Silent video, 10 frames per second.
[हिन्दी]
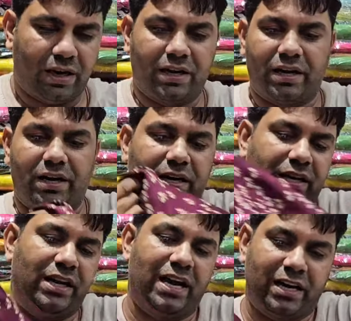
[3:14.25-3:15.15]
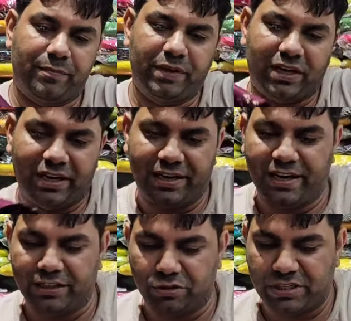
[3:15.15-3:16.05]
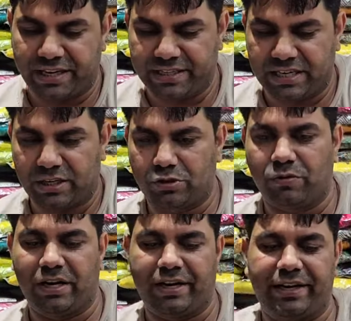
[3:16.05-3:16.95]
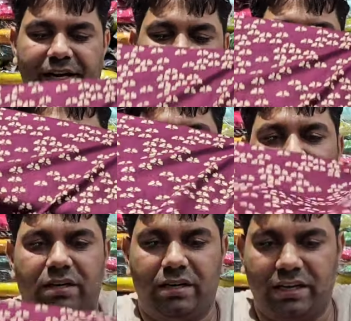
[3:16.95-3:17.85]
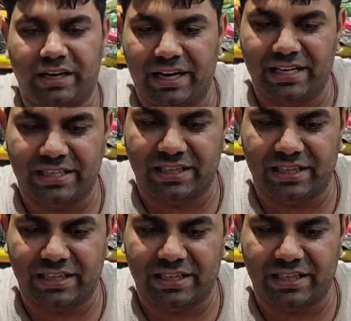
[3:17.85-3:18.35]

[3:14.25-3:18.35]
अगर अकेला गर्मी का लेना है तो साढ़े चार सौ का रहेगा अकेला